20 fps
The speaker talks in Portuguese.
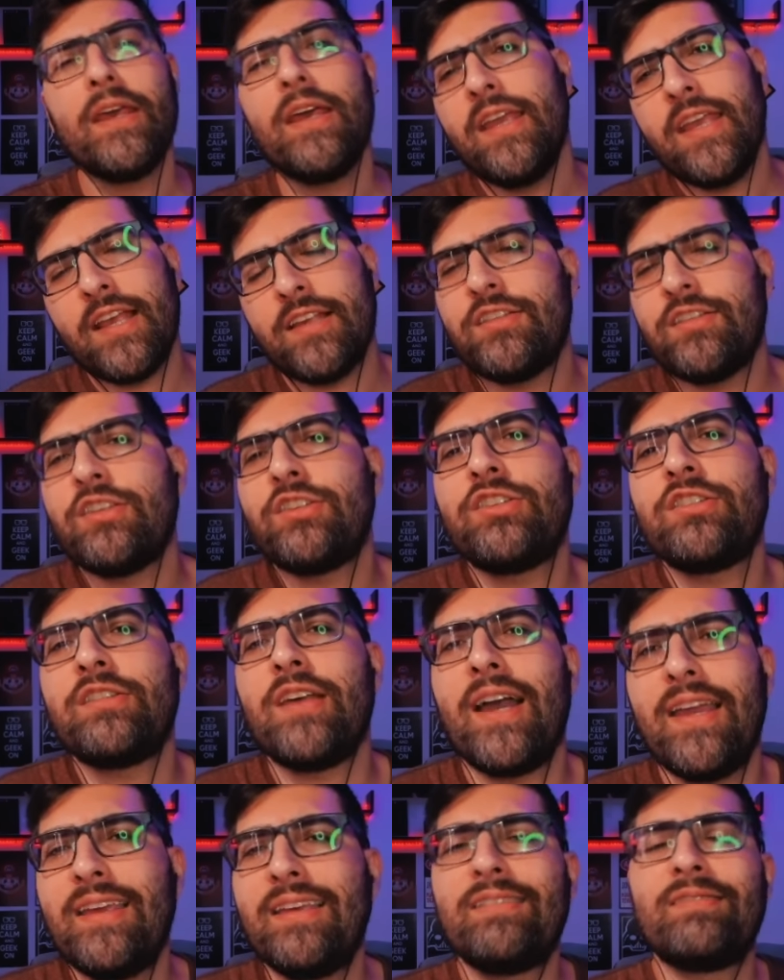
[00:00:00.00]
E existem
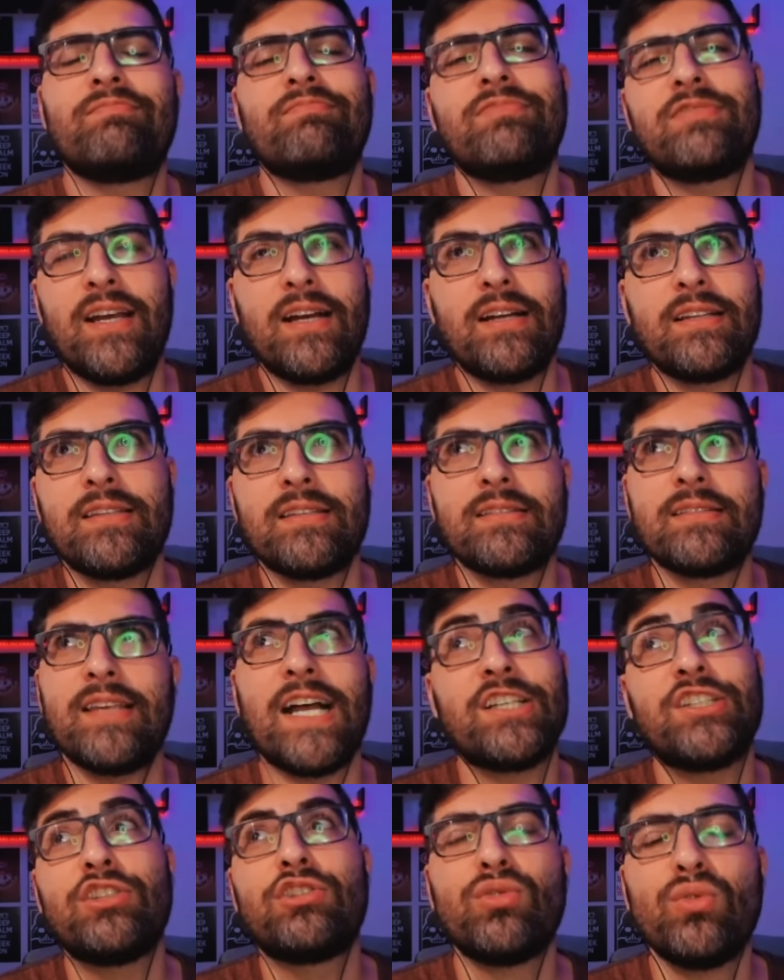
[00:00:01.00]
aí certas
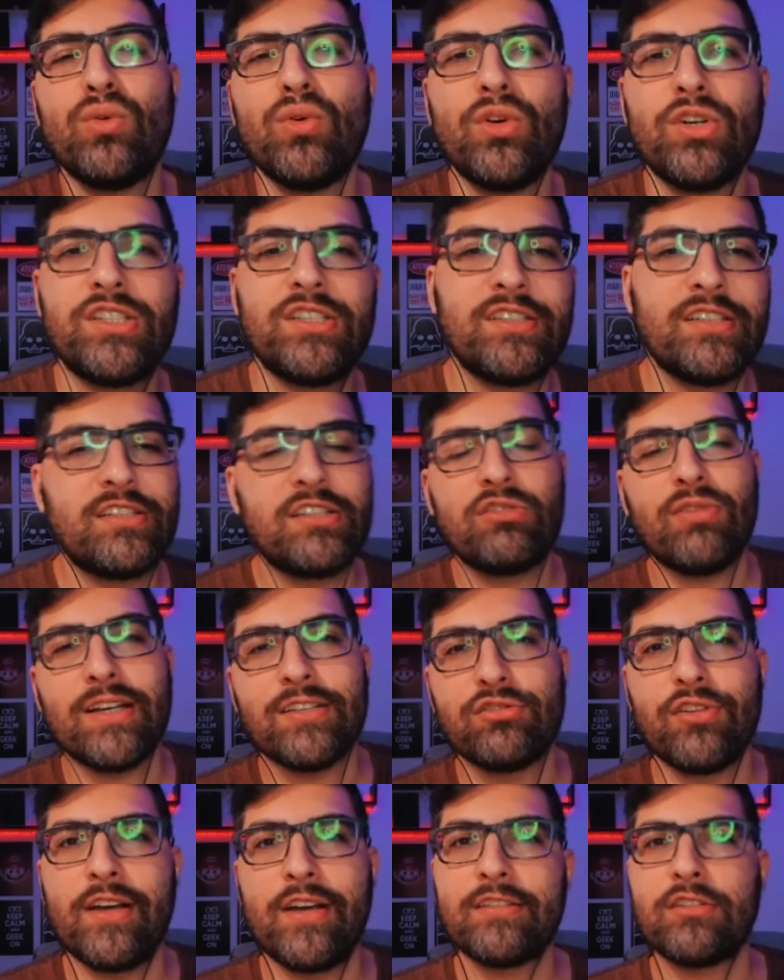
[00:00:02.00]
atitudes e
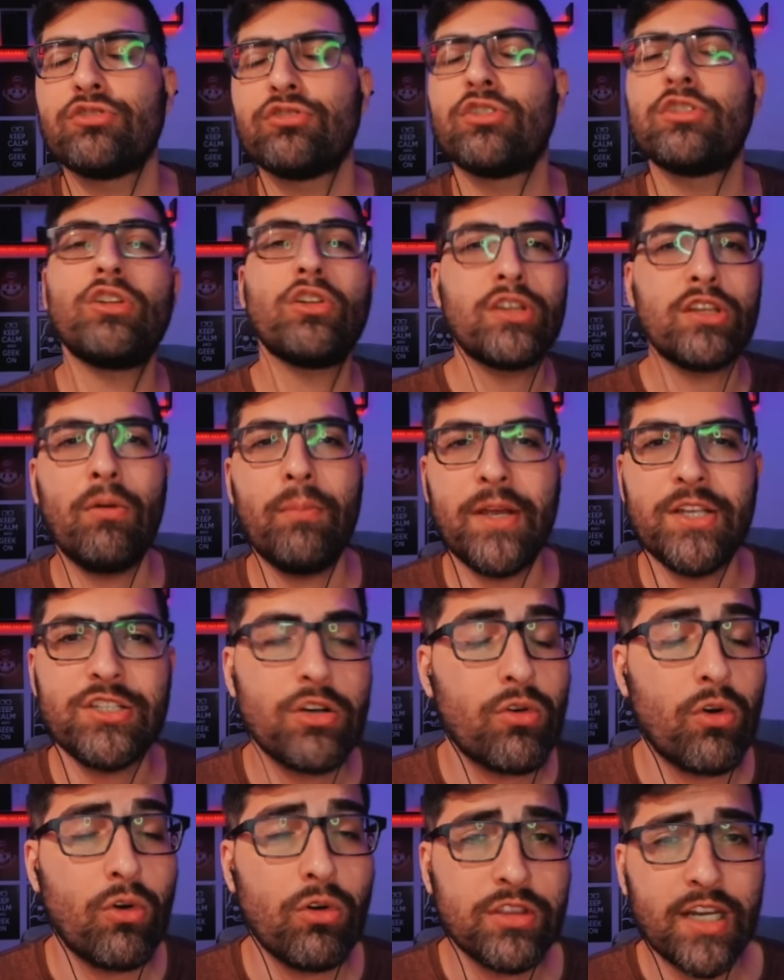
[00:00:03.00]
situações que eu sou totalmente
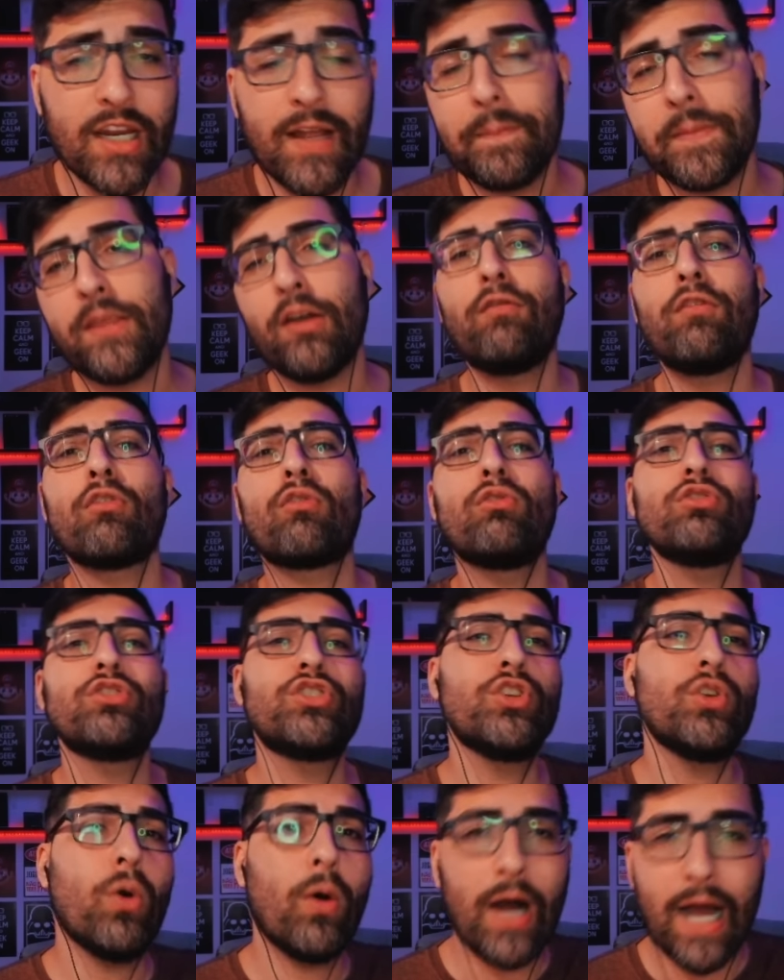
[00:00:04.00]
contra e eu vou
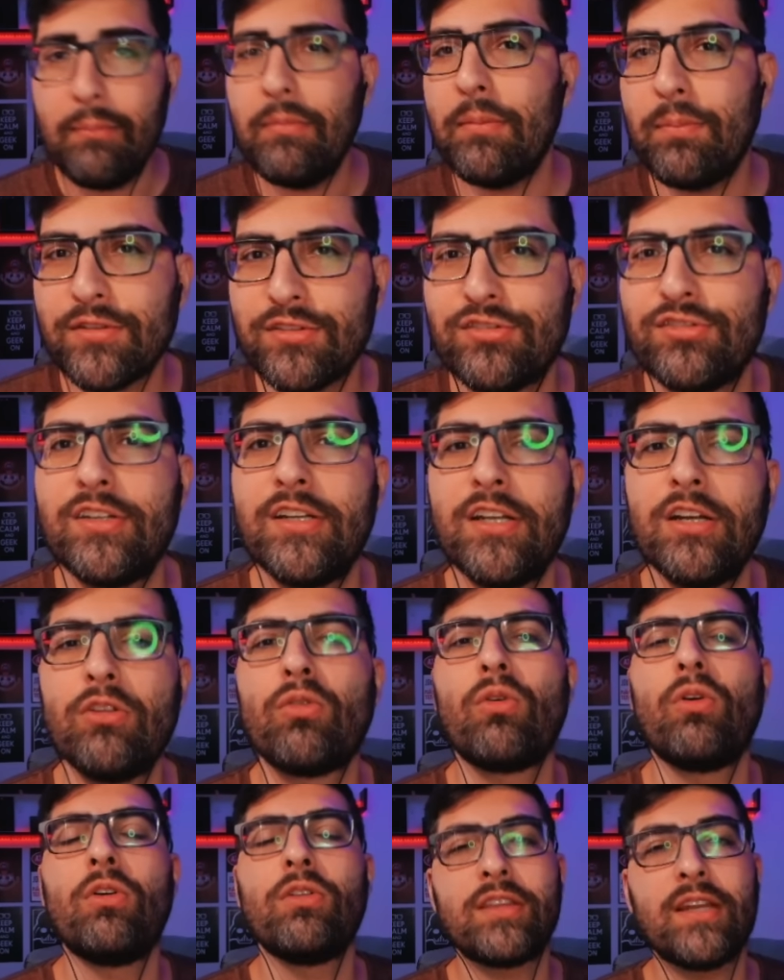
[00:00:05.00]
continuar me posicionando
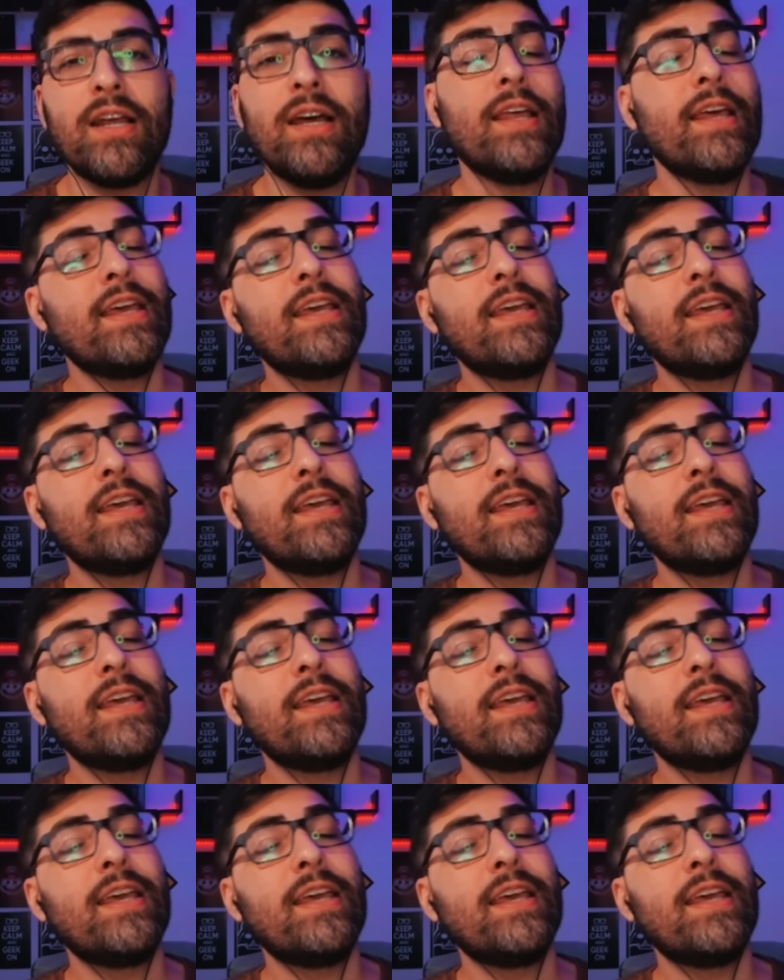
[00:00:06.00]
contra